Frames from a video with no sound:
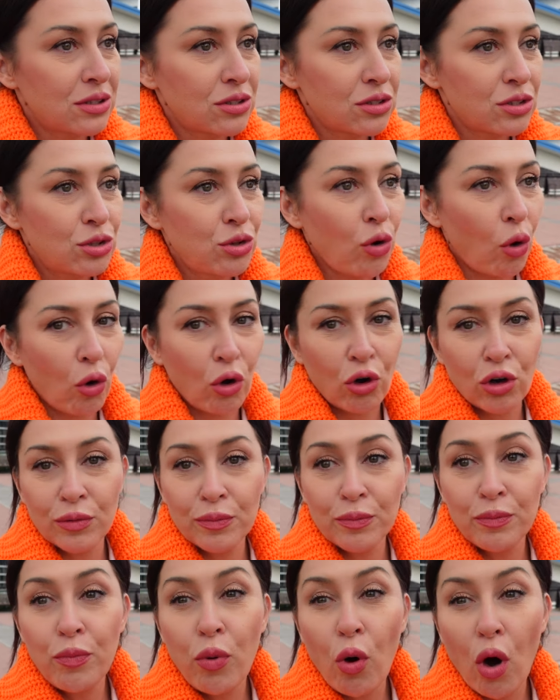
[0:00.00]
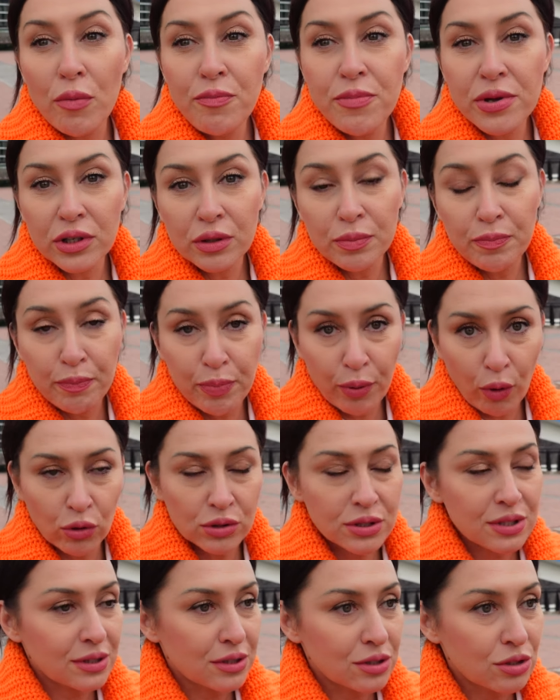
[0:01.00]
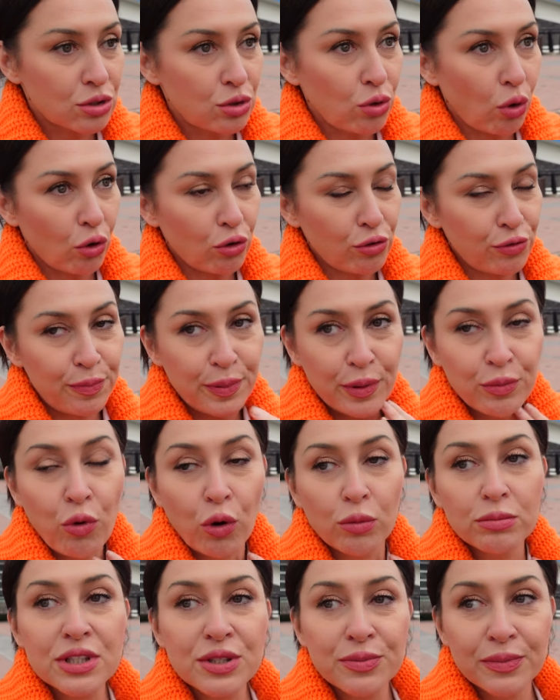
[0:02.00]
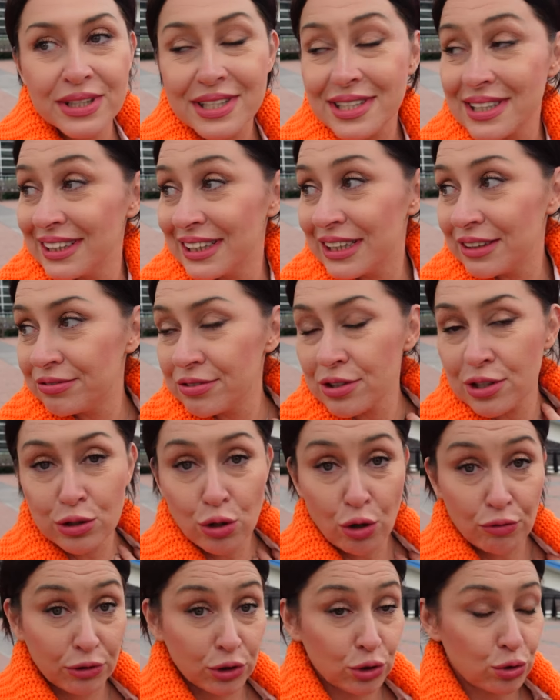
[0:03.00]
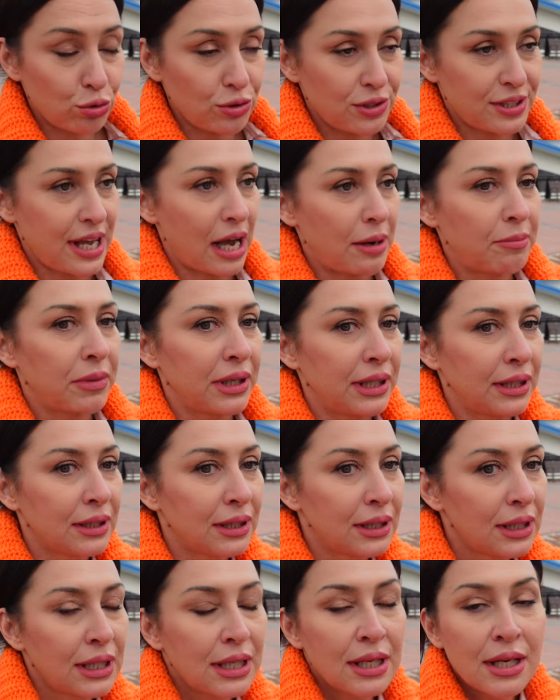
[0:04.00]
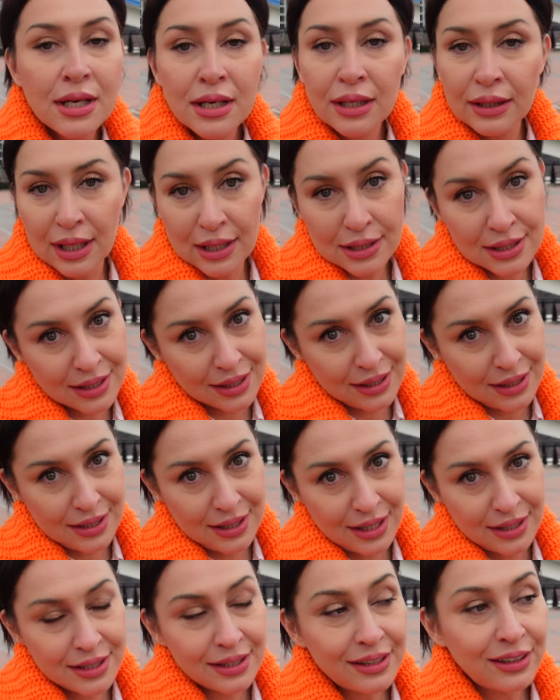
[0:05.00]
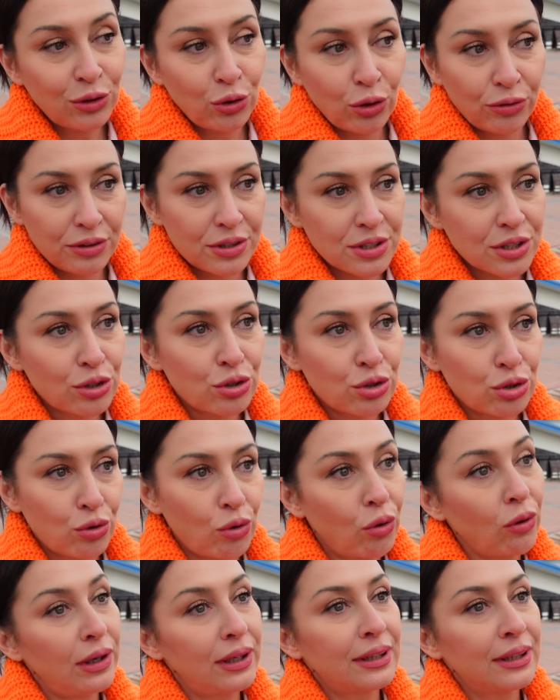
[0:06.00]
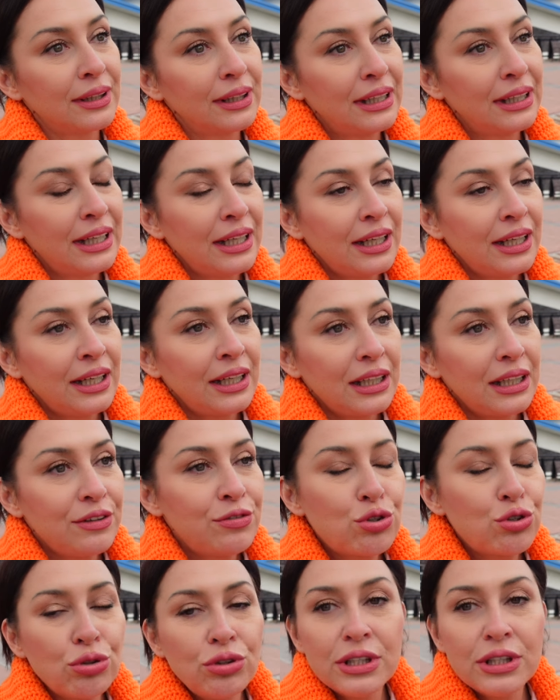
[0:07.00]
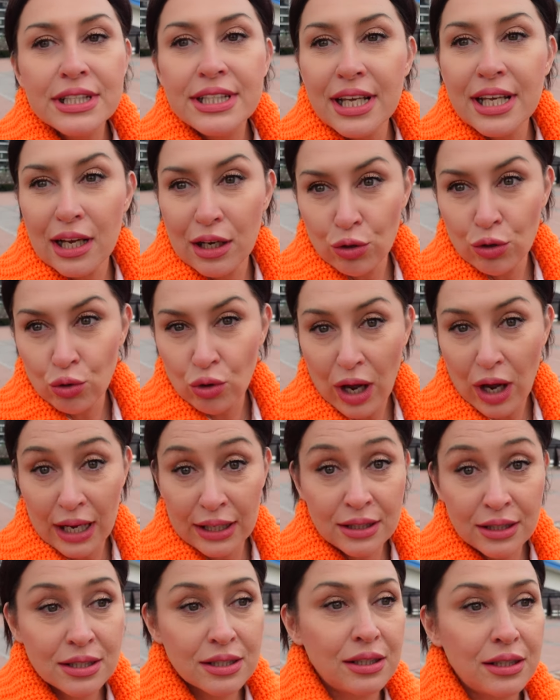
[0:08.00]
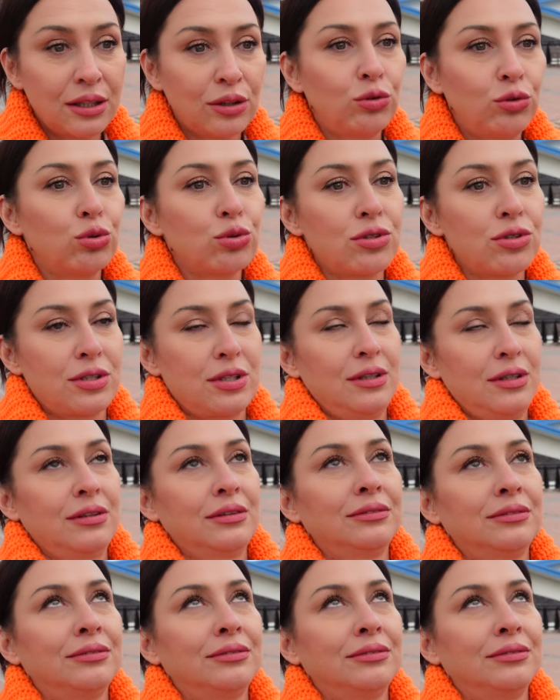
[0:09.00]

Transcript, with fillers: сдох». Бобик просто сдох в прямом смысле этого слова. Друзья мои, канадские дети готовятся к школе. И всю неделю они стригутся.